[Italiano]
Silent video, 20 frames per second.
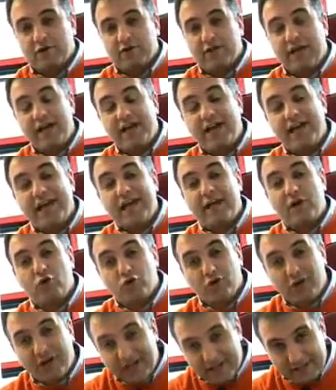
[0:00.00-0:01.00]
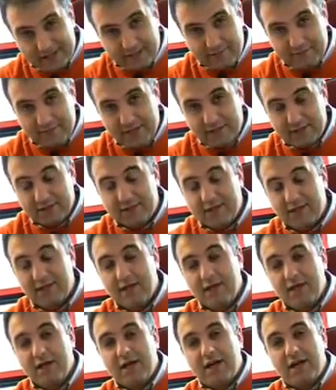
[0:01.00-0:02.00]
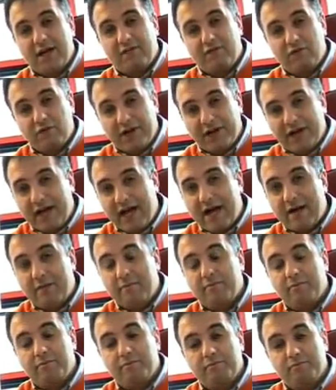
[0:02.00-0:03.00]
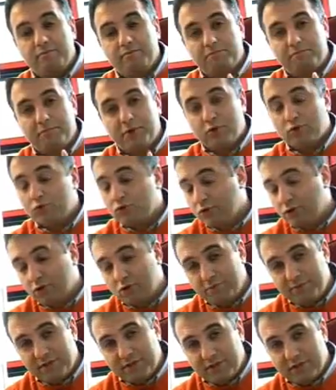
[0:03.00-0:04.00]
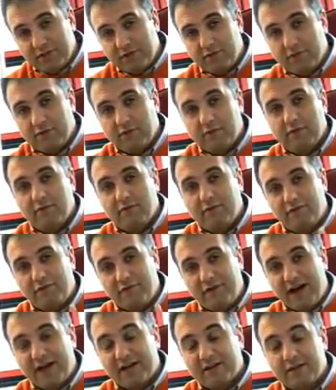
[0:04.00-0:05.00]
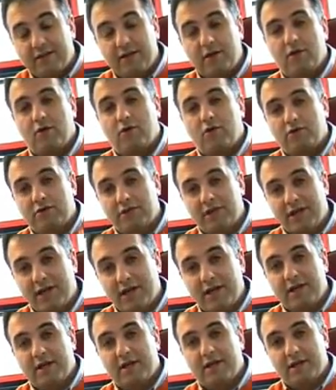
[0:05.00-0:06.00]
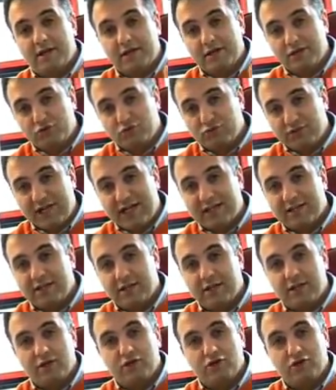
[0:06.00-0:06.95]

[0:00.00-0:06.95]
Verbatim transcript: a te e concretamente lavorerà per un unico obiettivo, farti ottenere risultati